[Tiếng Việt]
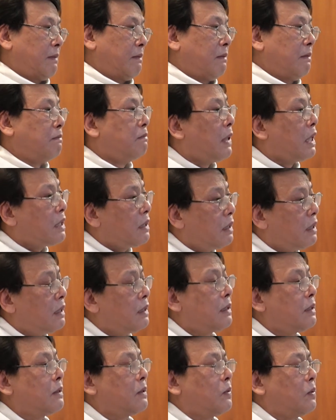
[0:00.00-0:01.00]
mất
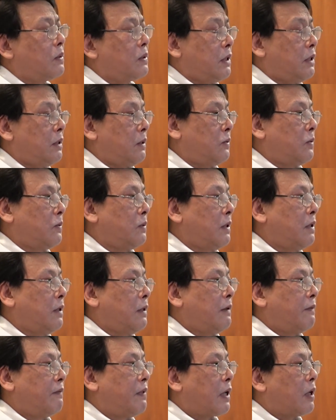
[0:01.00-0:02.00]
ơn của Thiên Chúa
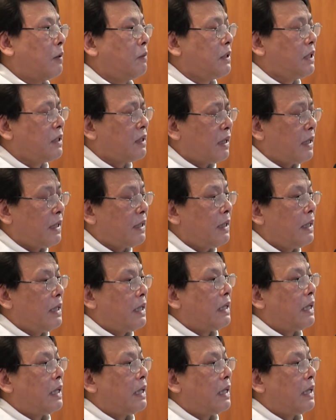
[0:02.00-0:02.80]
và không những thế